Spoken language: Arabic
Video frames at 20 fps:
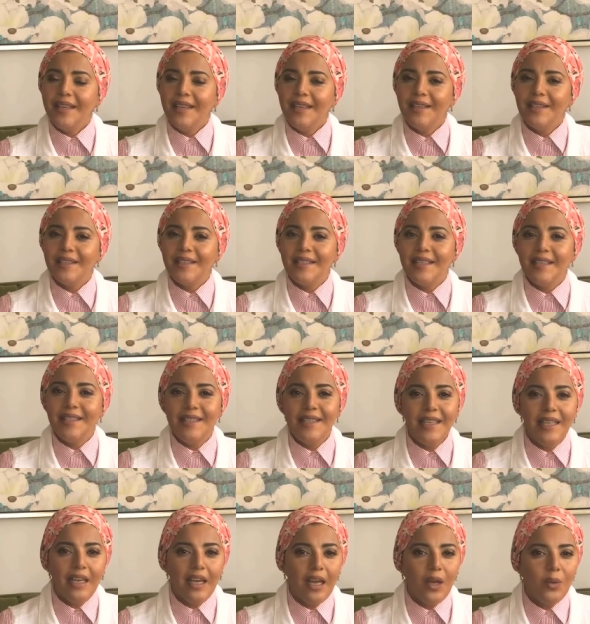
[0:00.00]

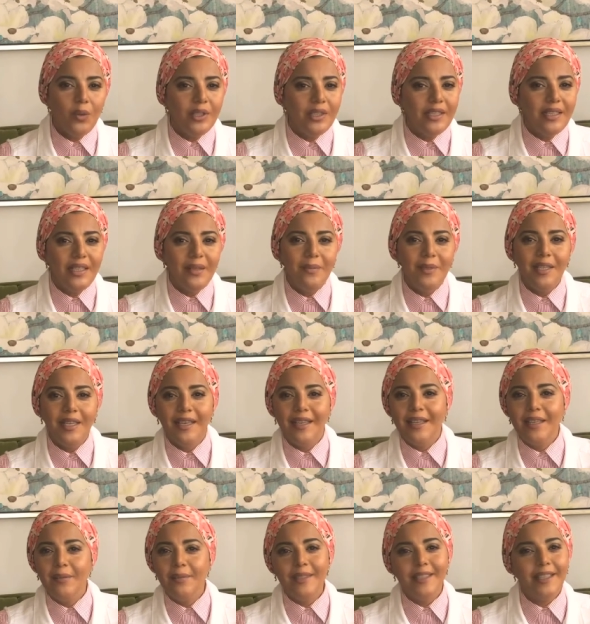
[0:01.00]
استاتيكا وديناميكا
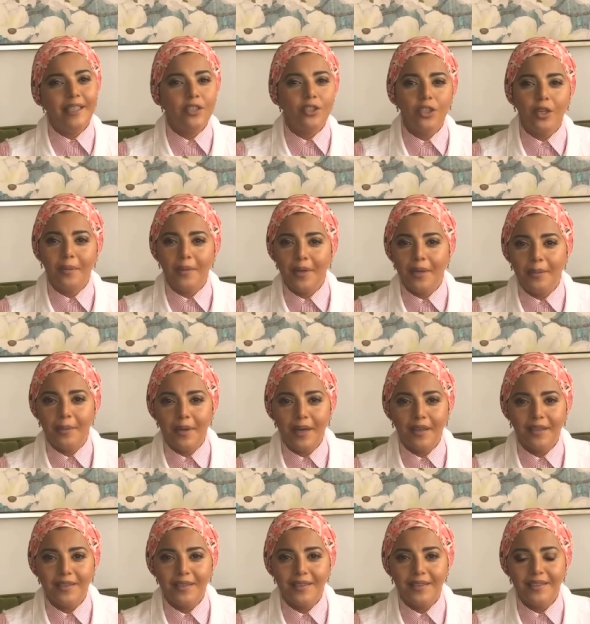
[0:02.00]
كلمتين شبه
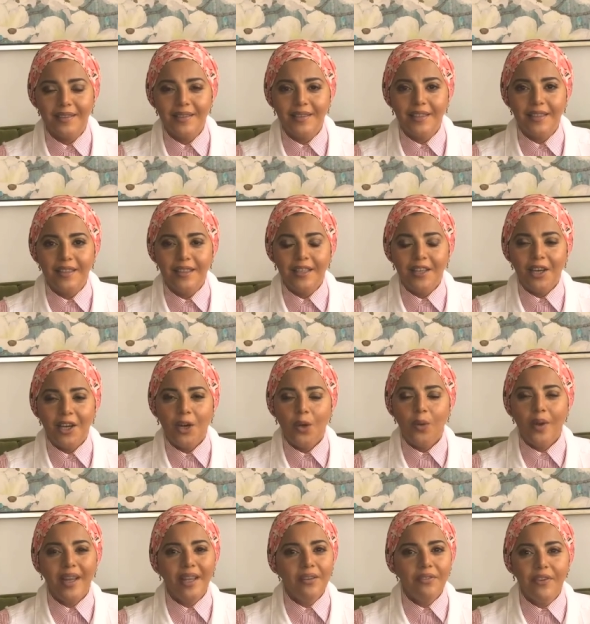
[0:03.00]
بعض هو
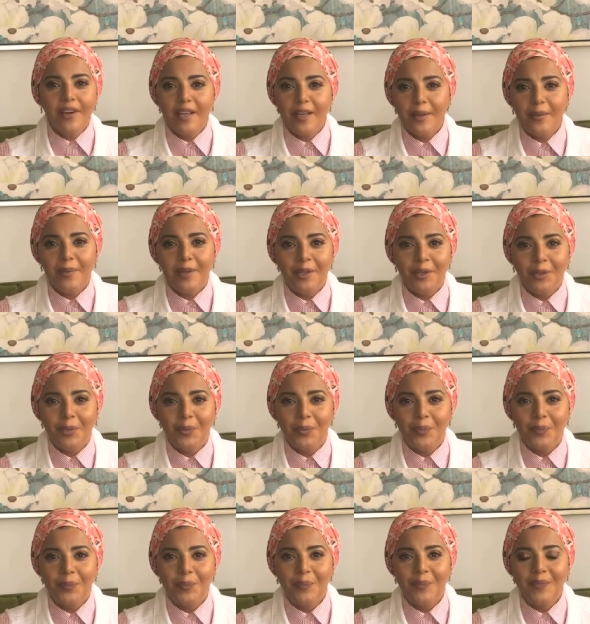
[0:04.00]
ايه الفرق بينهم
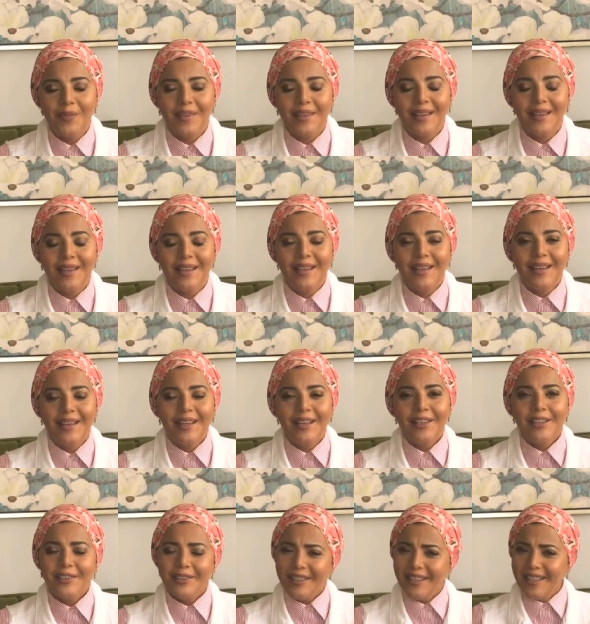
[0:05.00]

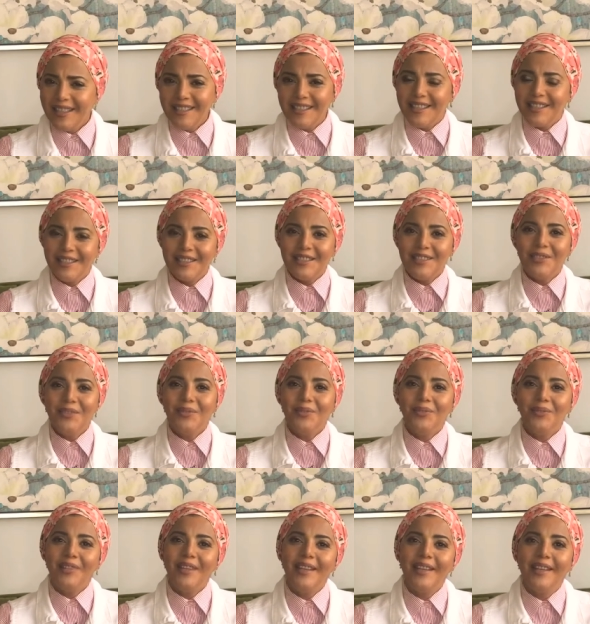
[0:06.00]
طلعت قريتيهم
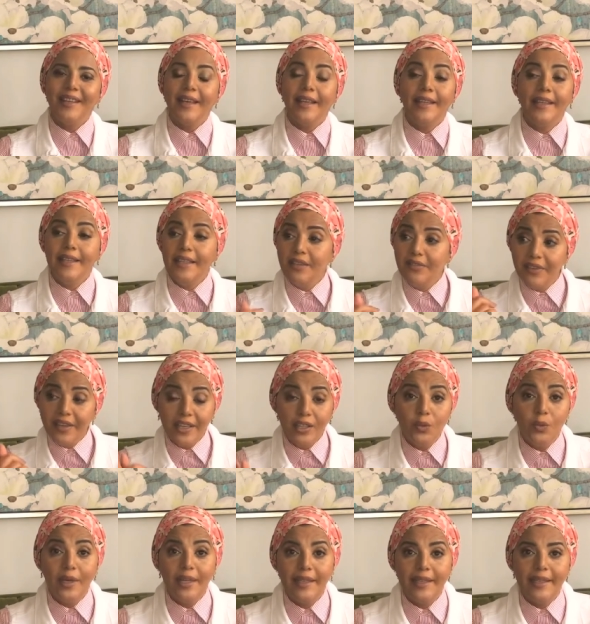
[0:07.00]
فين قالت لي في
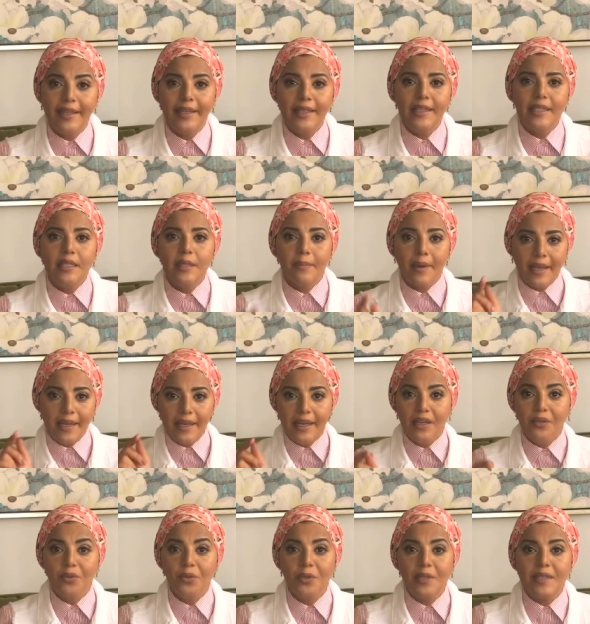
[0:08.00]
جدولك اللي انت معلقاه
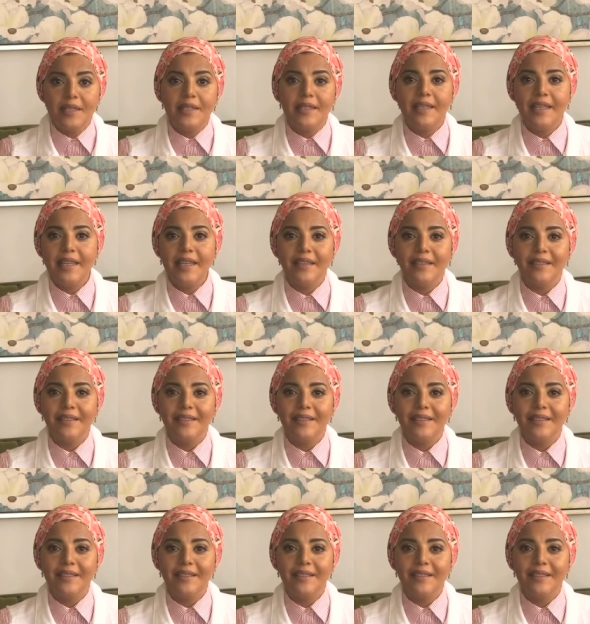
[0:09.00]
فوق السرير